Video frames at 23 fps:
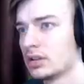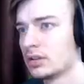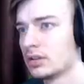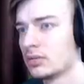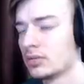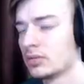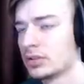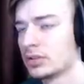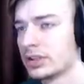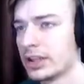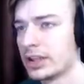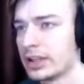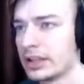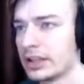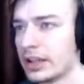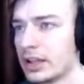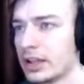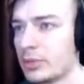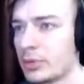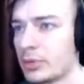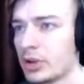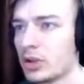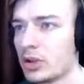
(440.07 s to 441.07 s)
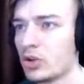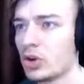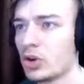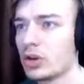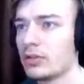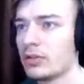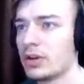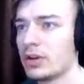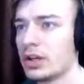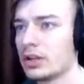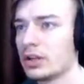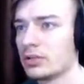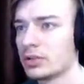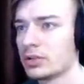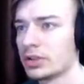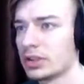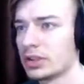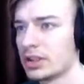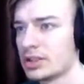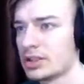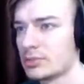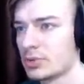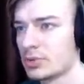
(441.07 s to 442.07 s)
вот да, да, я про нее говорил, вот
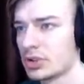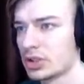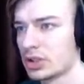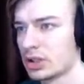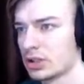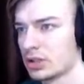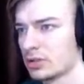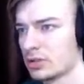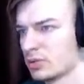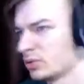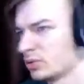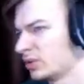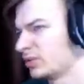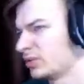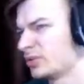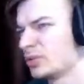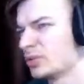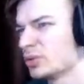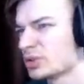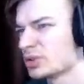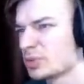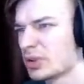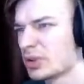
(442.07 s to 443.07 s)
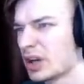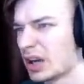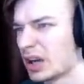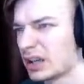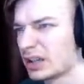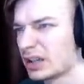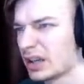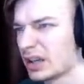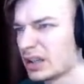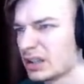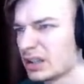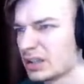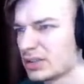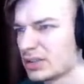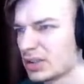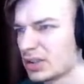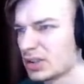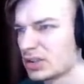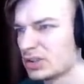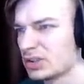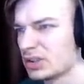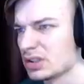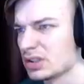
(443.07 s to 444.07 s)
она сбежала. Ой, господи, какая она
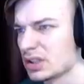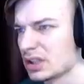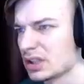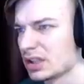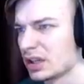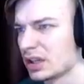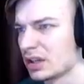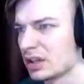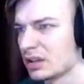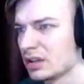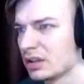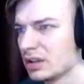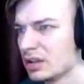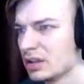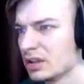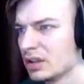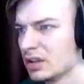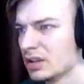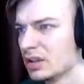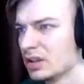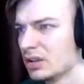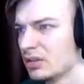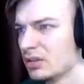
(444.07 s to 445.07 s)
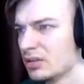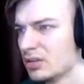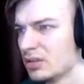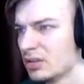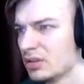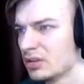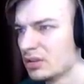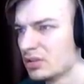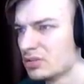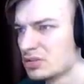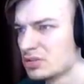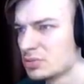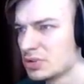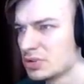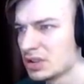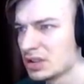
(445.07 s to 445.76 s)
отвратительная. Смотри,